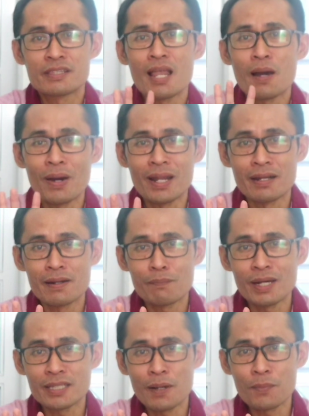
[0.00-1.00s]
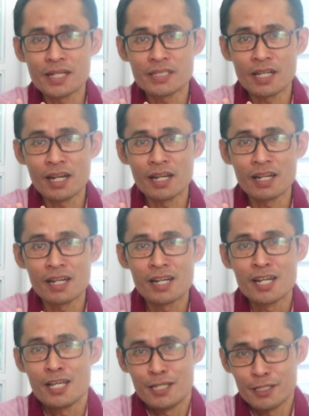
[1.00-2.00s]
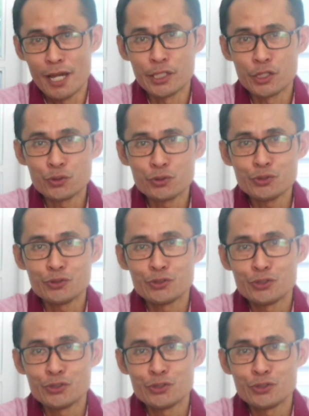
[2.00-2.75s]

8 mata pelajaran, yaitu